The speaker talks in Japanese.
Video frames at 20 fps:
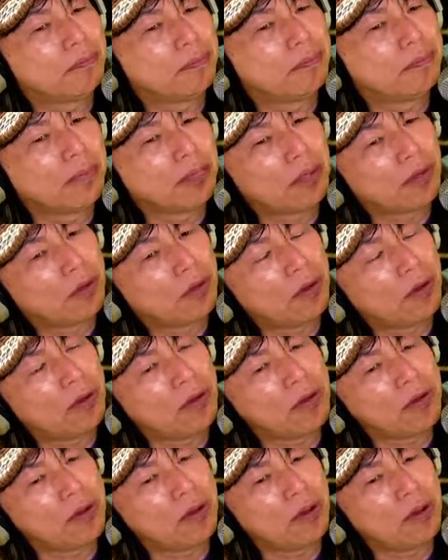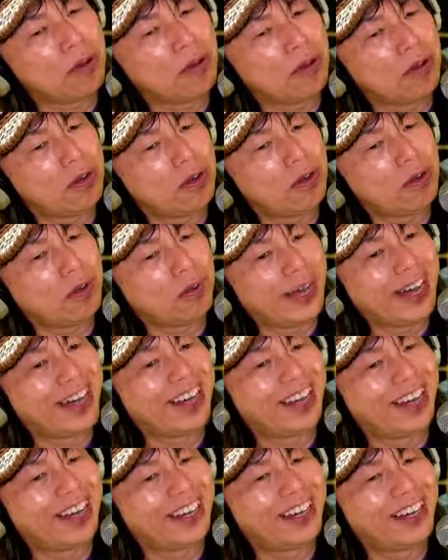まあ、今後
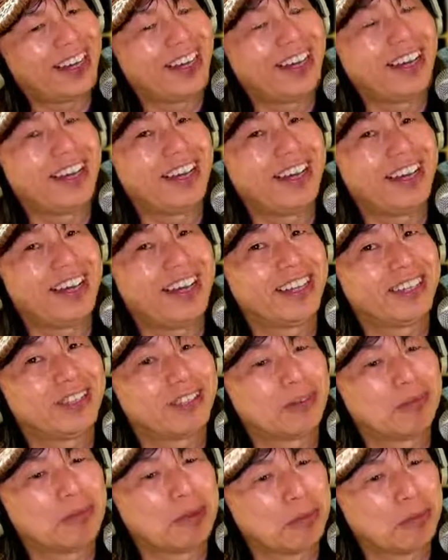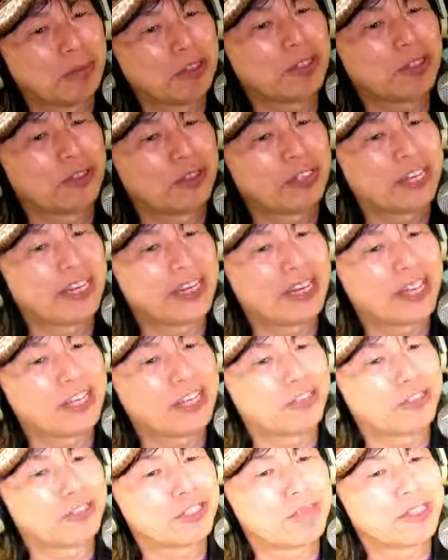は、えー、っと、まあ、もうちょっと内
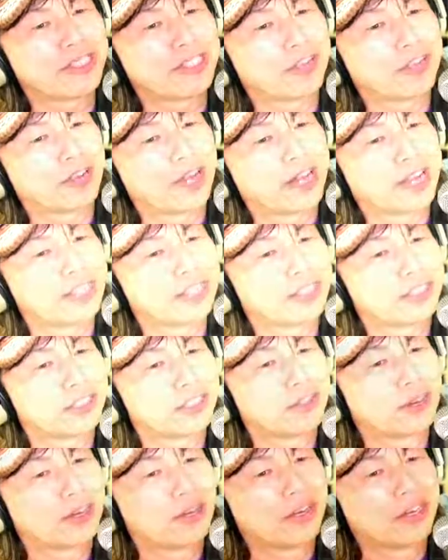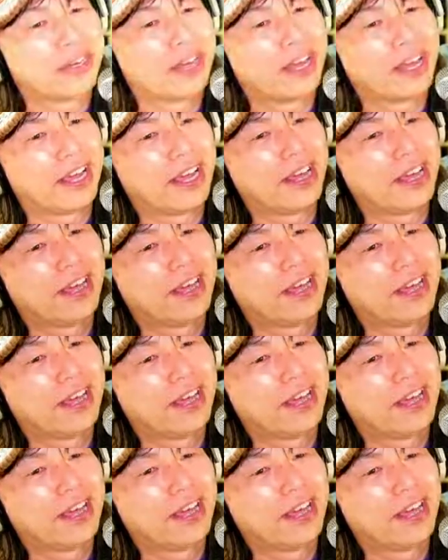容の詰まったような話とかはね、